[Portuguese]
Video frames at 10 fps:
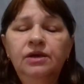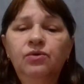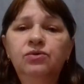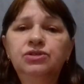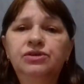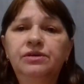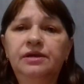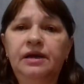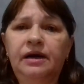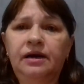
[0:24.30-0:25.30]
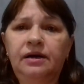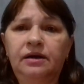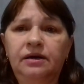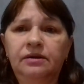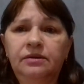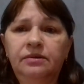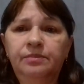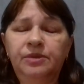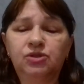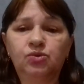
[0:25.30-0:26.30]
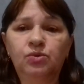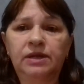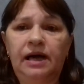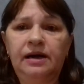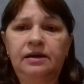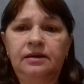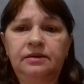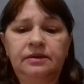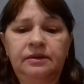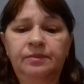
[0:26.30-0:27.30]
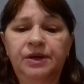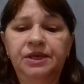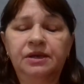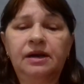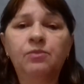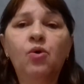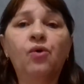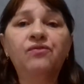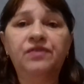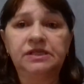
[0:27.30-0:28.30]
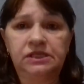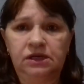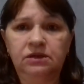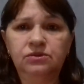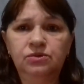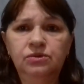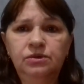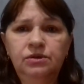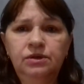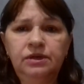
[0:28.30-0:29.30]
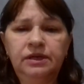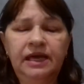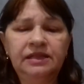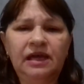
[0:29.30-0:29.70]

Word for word: Hoje a pessoa lá, a mãe acabou confessando né?